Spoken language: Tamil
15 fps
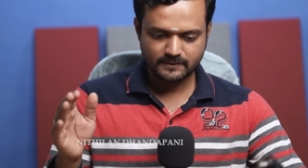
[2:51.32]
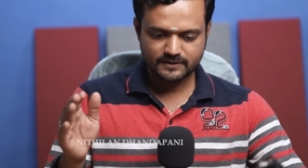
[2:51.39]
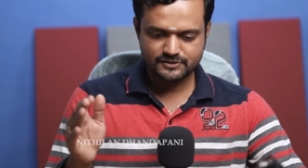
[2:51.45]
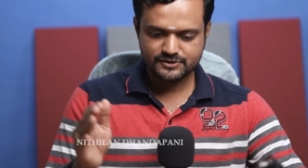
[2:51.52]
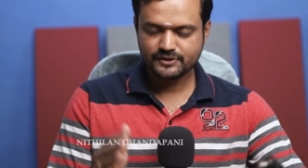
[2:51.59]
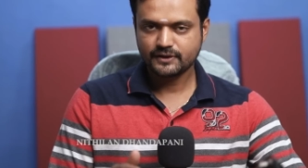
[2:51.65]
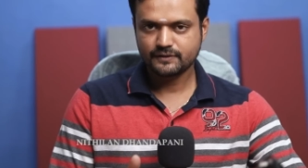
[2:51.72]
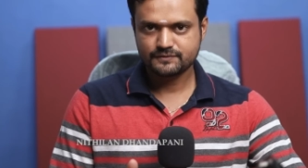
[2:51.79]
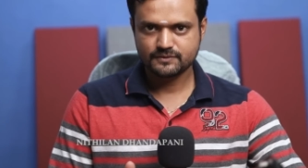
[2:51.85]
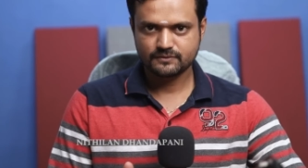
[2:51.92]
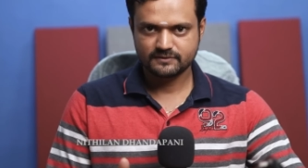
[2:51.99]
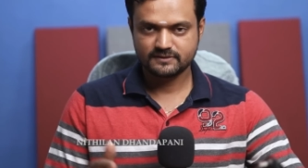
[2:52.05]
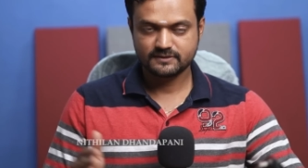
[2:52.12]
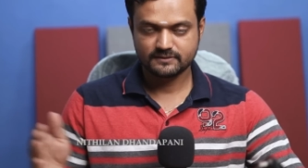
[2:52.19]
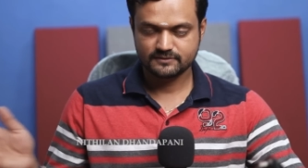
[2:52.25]
நம்ம ஜேர்னி ஆஃப்
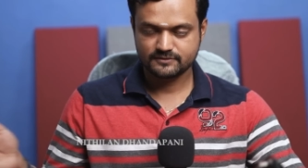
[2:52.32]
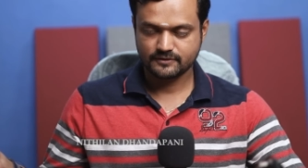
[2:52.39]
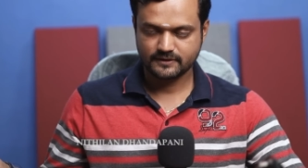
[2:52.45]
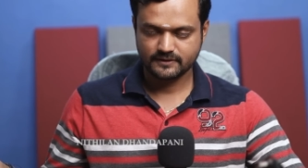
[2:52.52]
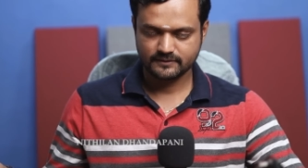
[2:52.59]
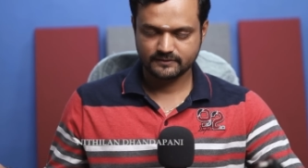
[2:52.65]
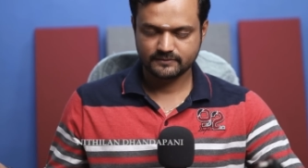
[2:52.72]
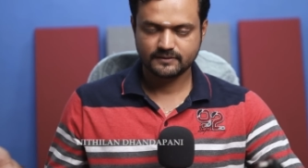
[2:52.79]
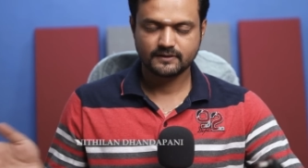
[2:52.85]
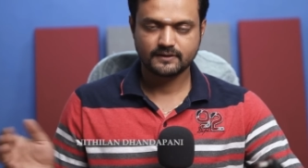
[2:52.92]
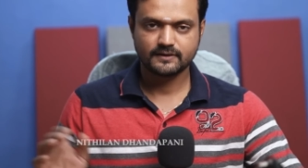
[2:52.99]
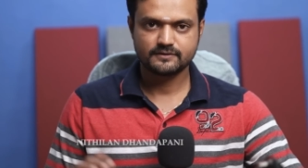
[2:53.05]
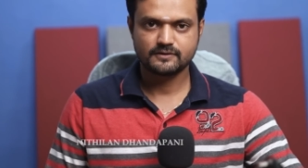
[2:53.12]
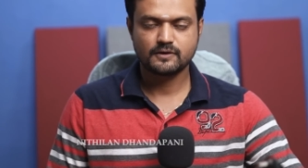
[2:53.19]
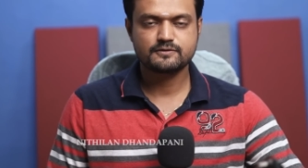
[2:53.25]
சோ இது சாரி
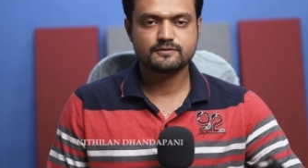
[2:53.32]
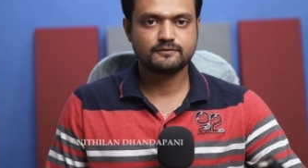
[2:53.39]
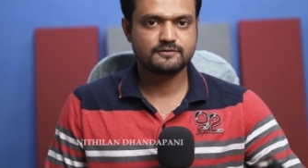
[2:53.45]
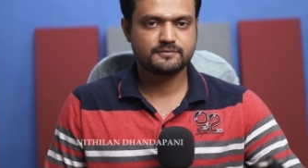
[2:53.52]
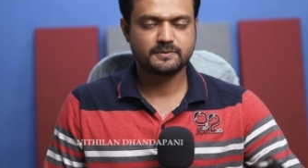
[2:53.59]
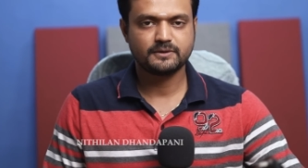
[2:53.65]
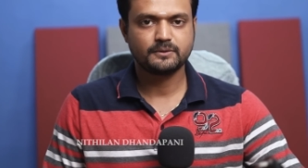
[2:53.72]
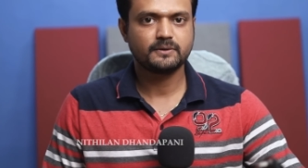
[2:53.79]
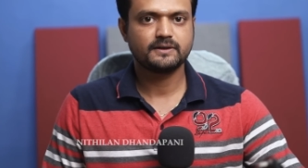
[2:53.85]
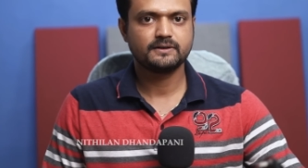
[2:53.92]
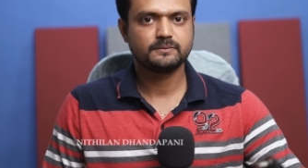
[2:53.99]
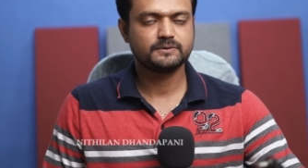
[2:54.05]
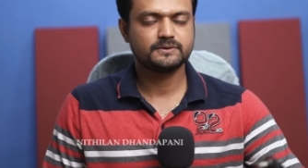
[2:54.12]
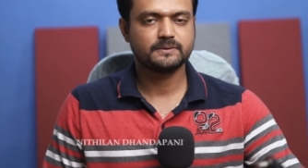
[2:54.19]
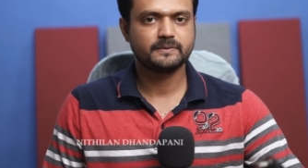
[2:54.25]
த லாஸ் ஆஃப்
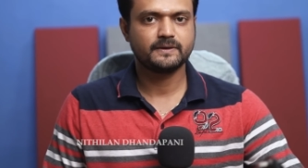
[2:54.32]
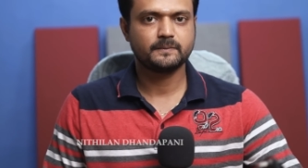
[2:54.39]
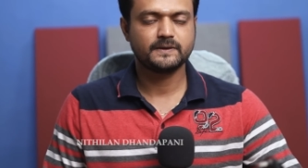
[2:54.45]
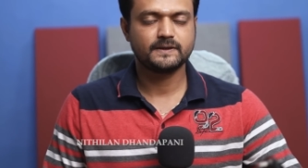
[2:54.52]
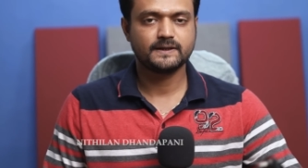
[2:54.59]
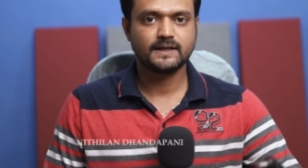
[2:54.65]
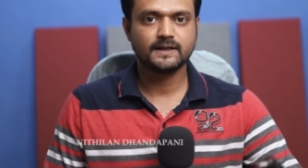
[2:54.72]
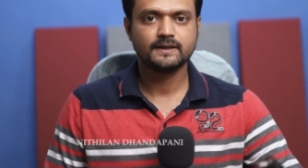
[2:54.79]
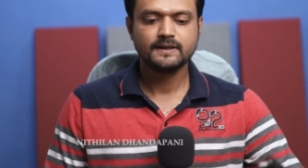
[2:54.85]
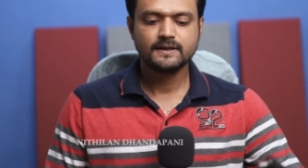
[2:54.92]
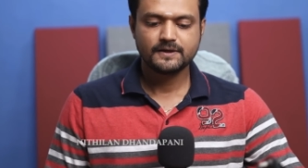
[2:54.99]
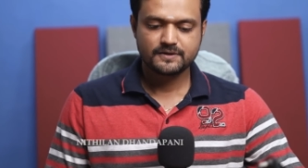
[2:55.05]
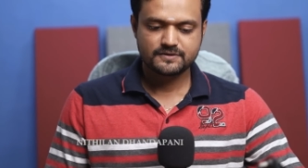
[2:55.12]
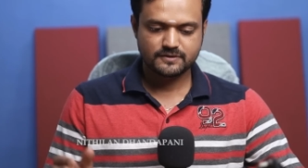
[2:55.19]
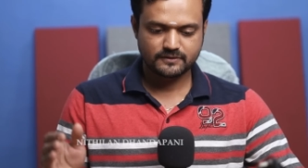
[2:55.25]
ஸ்பிரிச்சுவல் அந்த புத்தகம் இருக்குது பார்த்திங்களா
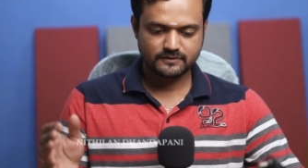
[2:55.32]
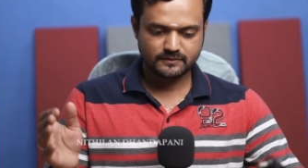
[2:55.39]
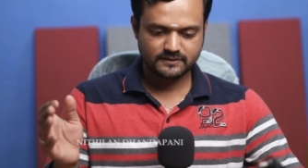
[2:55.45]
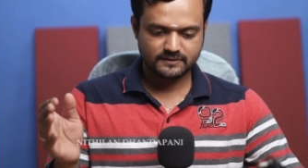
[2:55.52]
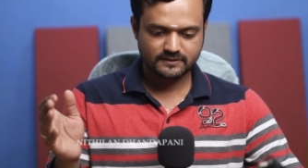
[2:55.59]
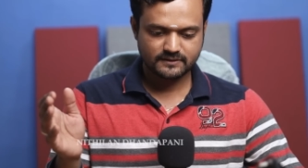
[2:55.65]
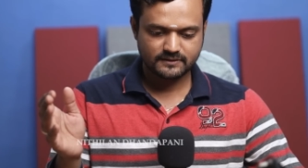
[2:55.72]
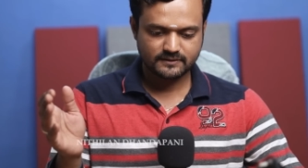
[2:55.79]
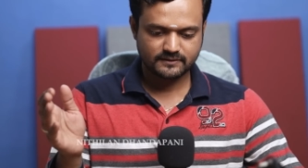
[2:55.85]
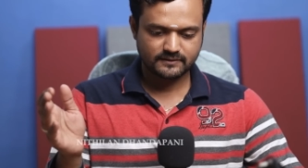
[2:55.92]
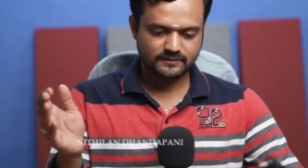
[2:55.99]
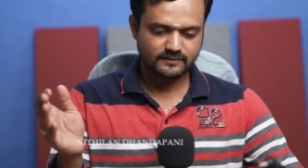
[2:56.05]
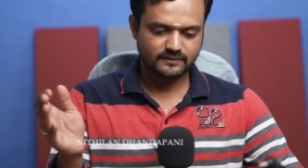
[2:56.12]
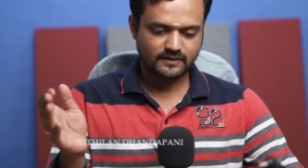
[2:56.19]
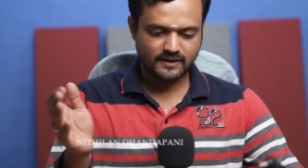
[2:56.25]
ஸோ அது வந்து
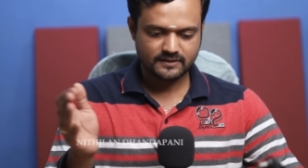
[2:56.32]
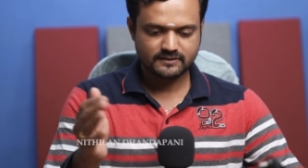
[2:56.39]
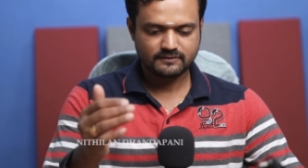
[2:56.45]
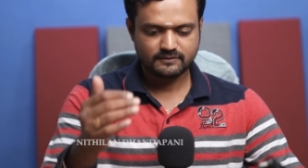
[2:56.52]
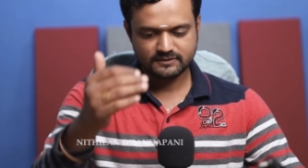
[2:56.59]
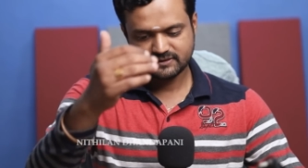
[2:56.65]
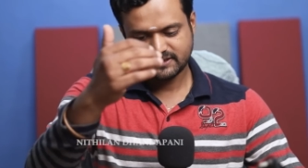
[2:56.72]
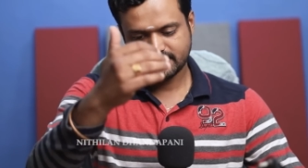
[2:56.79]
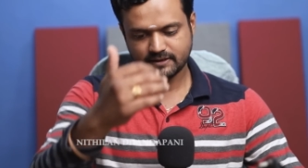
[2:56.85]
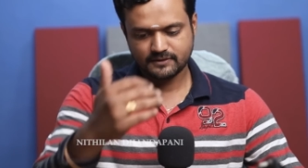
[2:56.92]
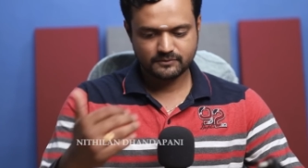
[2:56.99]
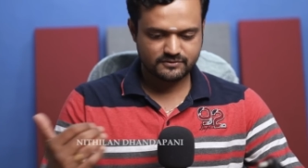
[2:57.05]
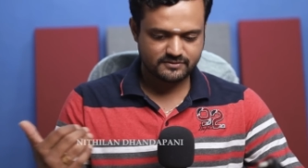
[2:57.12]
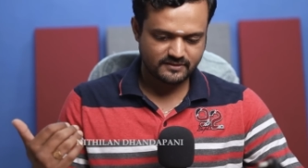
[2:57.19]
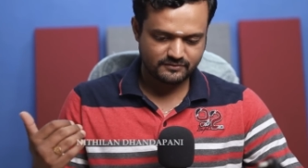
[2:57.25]
அதில் வந்து
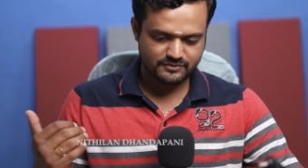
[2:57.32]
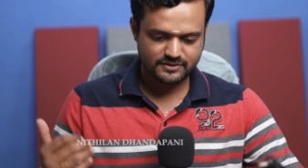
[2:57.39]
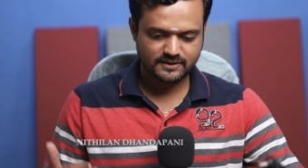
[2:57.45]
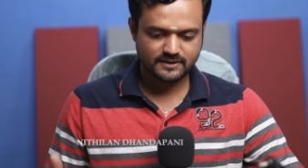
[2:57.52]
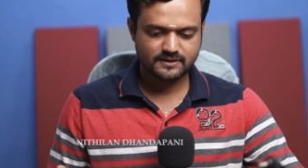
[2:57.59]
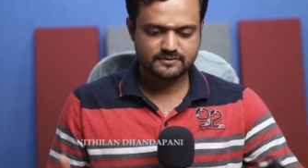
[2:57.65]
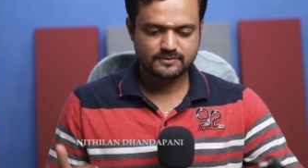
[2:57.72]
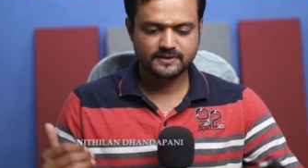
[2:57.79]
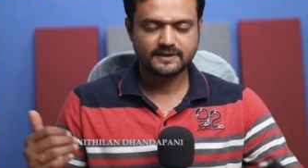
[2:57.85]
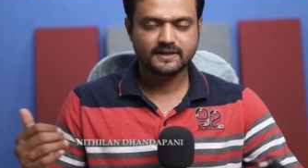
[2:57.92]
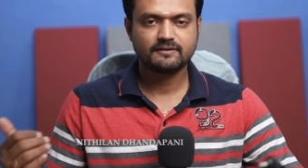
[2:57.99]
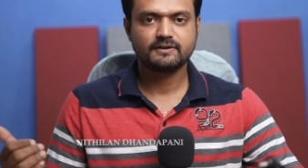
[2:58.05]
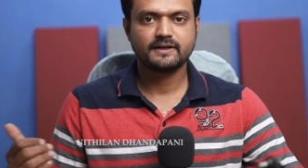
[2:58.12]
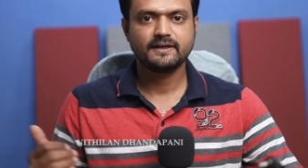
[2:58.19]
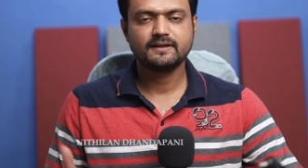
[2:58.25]
நிறைய ஒரு சில விஷயங்கள்லாம்
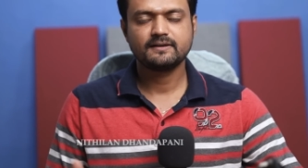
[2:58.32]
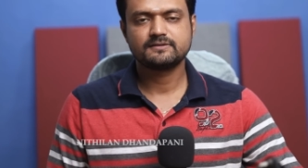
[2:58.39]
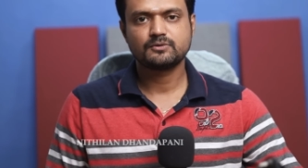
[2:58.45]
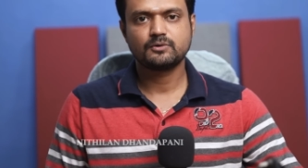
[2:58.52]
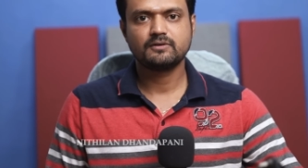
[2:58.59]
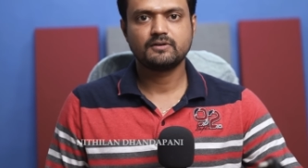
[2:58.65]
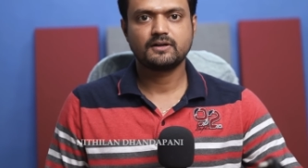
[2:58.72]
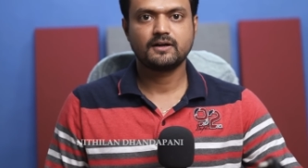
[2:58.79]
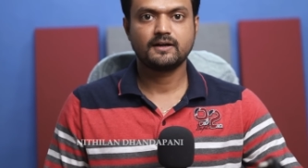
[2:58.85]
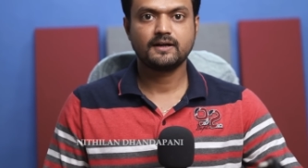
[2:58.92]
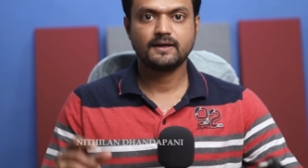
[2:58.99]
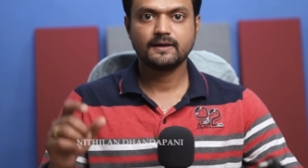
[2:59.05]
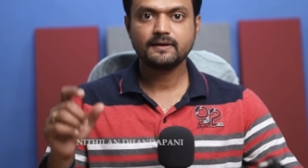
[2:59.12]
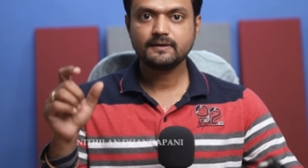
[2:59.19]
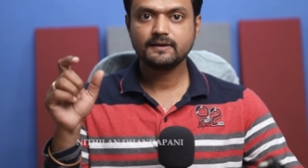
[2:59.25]
சொல்லிவிட்டு அவங்க என்ன சொல்ல
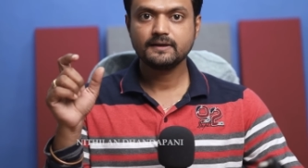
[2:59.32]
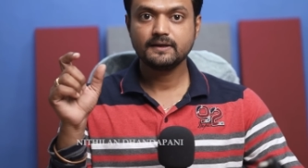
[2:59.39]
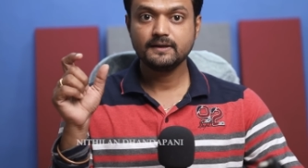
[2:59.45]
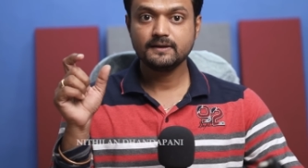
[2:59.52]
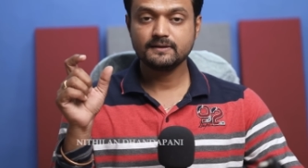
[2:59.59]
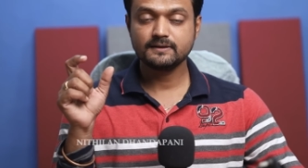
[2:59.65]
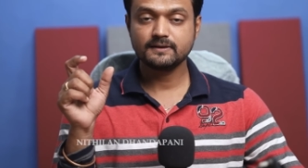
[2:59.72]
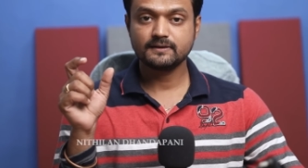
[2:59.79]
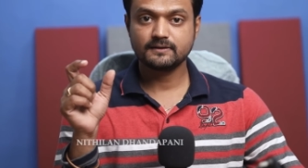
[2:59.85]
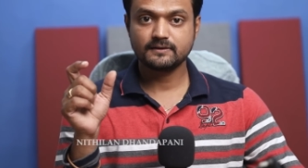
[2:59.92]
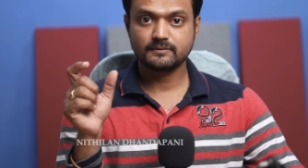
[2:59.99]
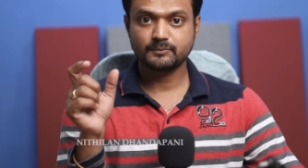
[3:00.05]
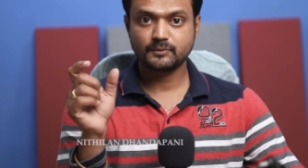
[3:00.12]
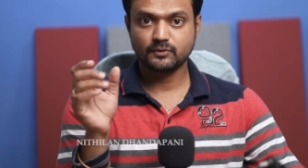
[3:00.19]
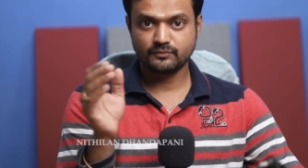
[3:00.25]
வராங்கன்னா இந்த
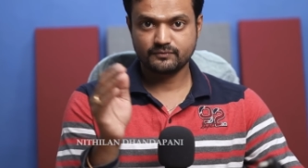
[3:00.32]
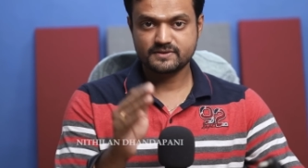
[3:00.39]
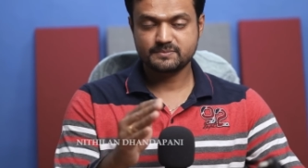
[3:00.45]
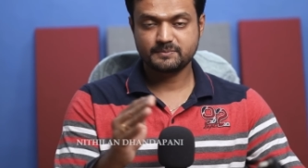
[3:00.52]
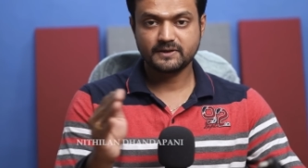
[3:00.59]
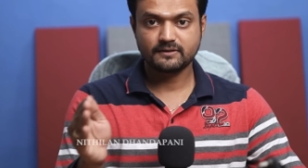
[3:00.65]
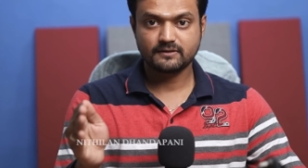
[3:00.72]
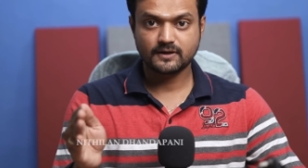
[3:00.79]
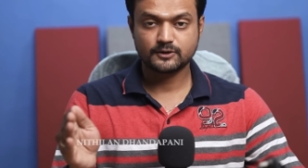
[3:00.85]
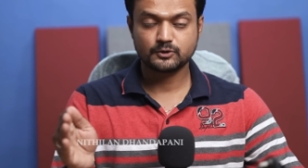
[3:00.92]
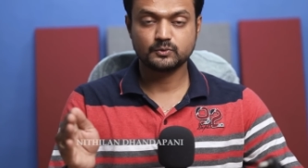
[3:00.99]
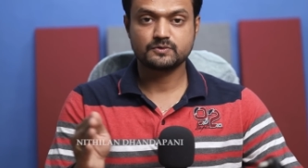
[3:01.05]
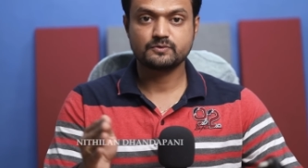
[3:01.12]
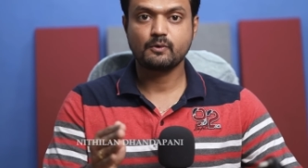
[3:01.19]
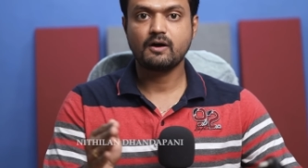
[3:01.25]
இப்போது விஸ்பி அண்ட்
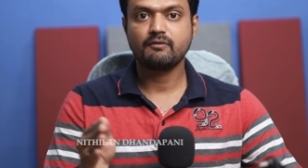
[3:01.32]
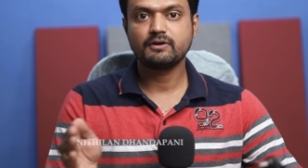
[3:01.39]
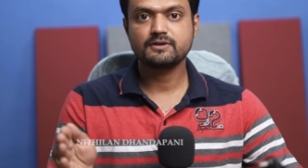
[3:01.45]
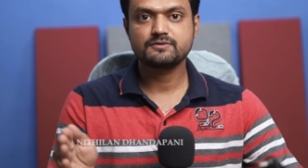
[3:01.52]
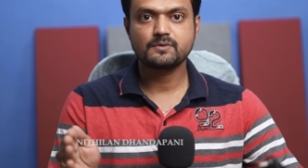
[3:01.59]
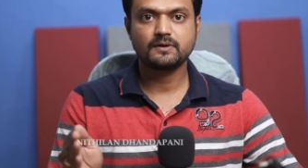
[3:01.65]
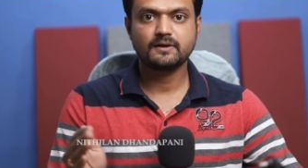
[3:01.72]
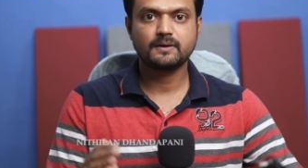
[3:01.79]
ராத்து ஸோ அவங்க